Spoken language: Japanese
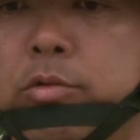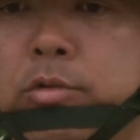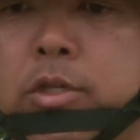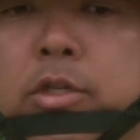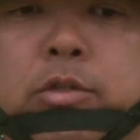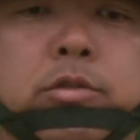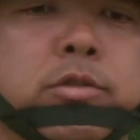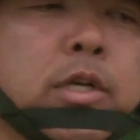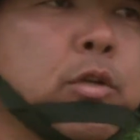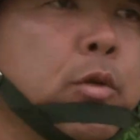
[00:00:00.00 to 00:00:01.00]
う筋
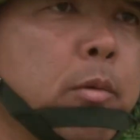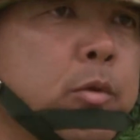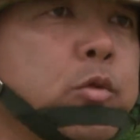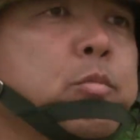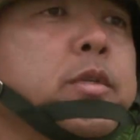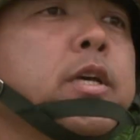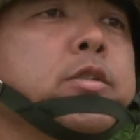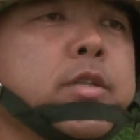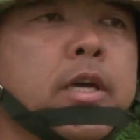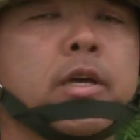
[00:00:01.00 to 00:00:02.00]
肉さっきの山本君みたい
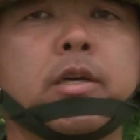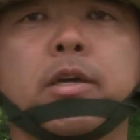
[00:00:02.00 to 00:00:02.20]
ですね、